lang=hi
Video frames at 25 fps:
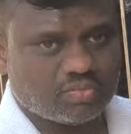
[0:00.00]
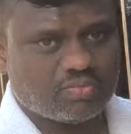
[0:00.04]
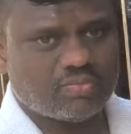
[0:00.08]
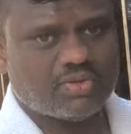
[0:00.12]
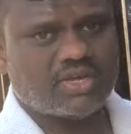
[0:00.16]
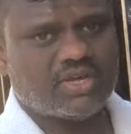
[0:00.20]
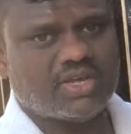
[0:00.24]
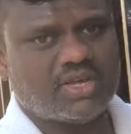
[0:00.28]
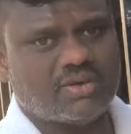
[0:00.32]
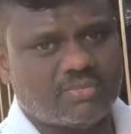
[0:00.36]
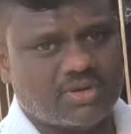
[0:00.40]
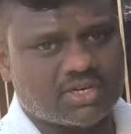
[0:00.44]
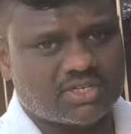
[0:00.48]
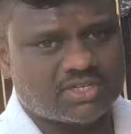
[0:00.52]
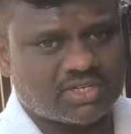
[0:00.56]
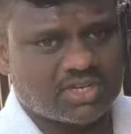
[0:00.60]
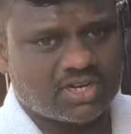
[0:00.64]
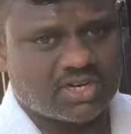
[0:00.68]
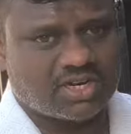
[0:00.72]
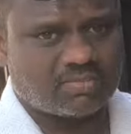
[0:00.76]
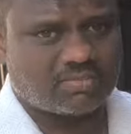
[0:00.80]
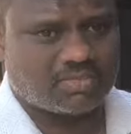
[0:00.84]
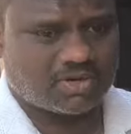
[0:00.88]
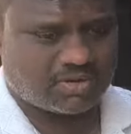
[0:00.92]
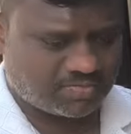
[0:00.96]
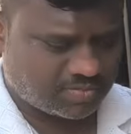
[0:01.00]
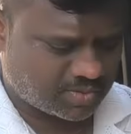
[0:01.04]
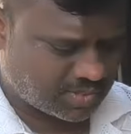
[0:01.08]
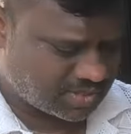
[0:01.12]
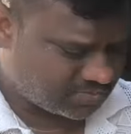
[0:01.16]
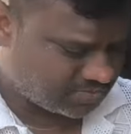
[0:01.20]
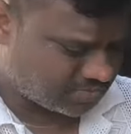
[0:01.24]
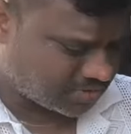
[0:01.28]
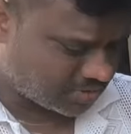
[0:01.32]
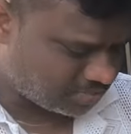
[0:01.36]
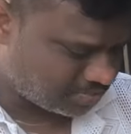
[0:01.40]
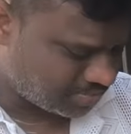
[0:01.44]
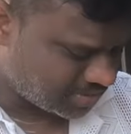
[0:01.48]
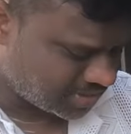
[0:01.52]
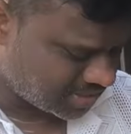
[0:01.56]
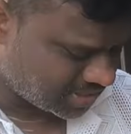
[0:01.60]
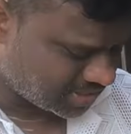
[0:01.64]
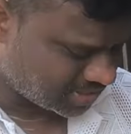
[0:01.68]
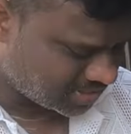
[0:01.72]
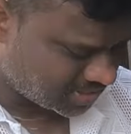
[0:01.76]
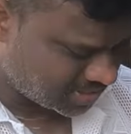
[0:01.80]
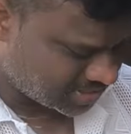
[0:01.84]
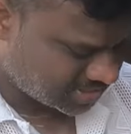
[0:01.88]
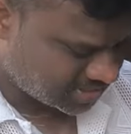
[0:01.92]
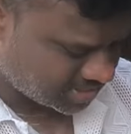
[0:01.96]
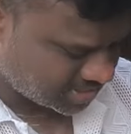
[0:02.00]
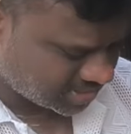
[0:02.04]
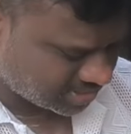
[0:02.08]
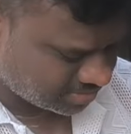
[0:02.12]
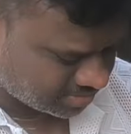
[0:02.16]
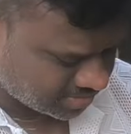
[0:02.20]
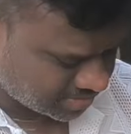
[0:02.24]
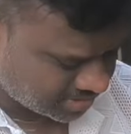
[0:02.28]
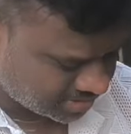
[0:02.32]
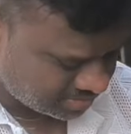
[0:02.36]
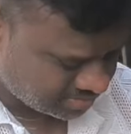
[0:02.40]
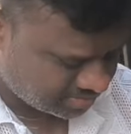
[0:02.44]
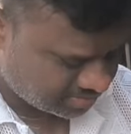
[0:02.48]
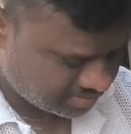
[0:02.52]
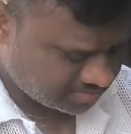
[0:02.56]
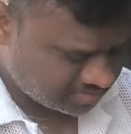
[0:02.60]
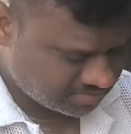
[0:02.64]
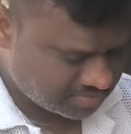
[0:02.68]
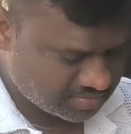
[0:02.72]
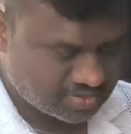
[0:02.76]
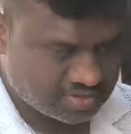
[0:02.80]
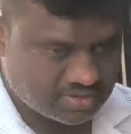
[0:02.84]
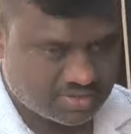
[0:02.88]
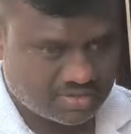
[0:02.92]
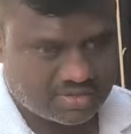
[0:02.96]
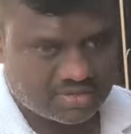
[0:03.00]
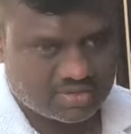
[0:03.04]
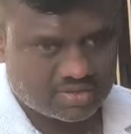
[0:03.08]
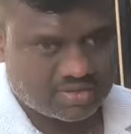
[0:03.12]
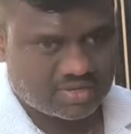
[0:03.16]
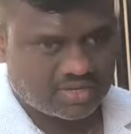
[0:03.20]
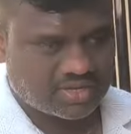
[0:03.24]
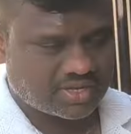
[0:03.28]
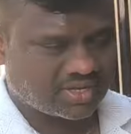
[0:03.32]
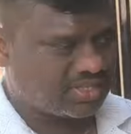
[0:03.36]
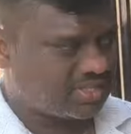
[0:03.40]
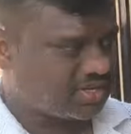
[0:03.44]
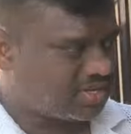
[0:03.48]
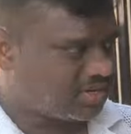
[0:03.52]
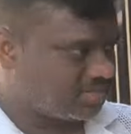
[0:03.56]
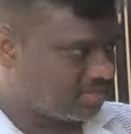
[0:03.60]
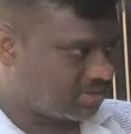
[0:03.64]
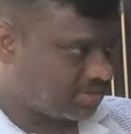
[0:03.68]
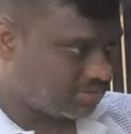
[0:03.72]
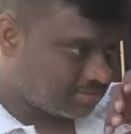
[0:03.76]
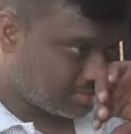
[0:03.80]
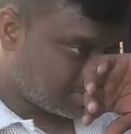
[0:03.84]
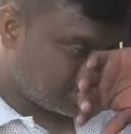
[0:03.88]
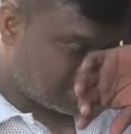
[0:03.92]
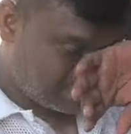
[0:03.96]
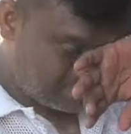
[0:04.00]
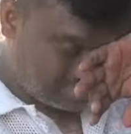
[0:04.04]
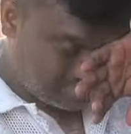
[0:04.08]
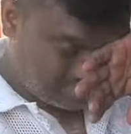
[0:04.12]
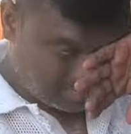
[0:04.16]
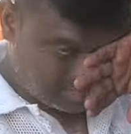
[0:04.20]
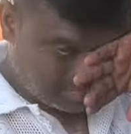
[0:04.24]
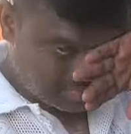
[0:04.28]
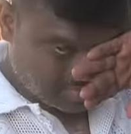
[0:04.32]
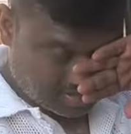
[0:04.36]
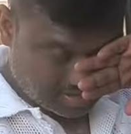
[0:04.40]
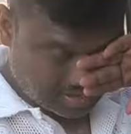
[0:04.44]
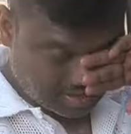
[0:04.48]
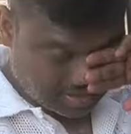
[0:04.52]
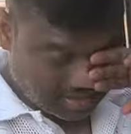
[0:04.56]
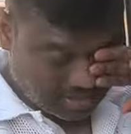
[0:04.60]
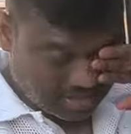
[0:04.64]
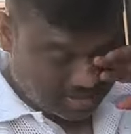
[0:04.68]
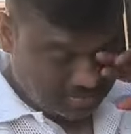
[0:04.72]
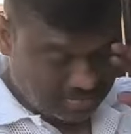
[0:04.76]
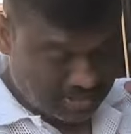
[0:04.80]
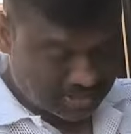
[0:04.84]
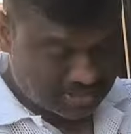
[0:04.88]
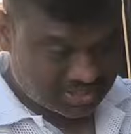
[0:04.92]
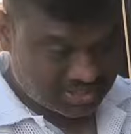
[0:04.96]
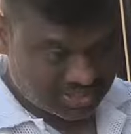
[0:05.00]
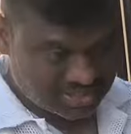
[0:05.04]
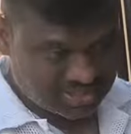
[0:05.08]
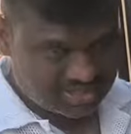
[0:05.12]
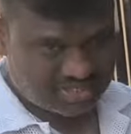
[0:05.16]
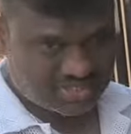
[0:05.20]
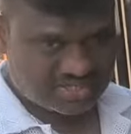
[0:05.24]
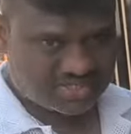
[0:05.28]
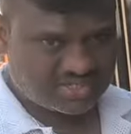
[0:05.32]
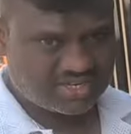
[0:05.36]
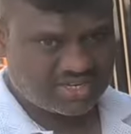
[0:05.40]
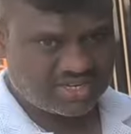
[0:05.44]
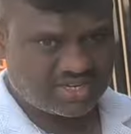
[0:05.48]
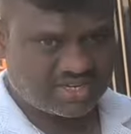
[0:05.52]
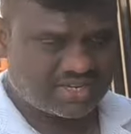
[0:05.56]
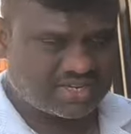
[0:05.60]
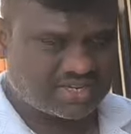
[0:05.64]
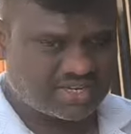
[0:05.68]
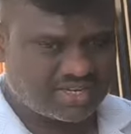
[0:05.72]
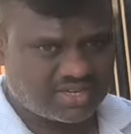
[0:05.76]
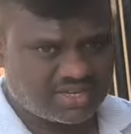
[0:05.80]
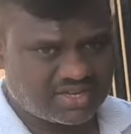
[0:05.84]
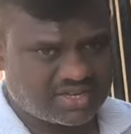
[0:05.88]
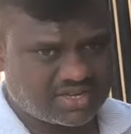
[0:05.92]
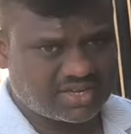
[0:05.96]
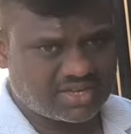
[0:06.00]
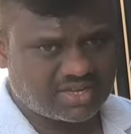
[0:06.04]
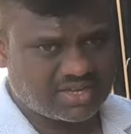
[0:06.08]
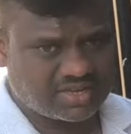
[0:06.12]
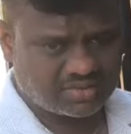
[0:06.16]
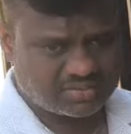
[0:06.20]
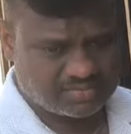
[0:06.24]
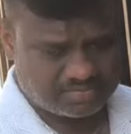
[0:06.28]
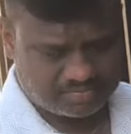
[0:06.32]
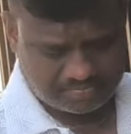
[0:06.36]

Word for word: दुम्बे है माशाल्लाह अपने पास फॉर्म पे अच्छा जी जी सेलिंग भी होते हैं इम्तियाज़ भाई हाँ सेल भी करते हैं के लिए है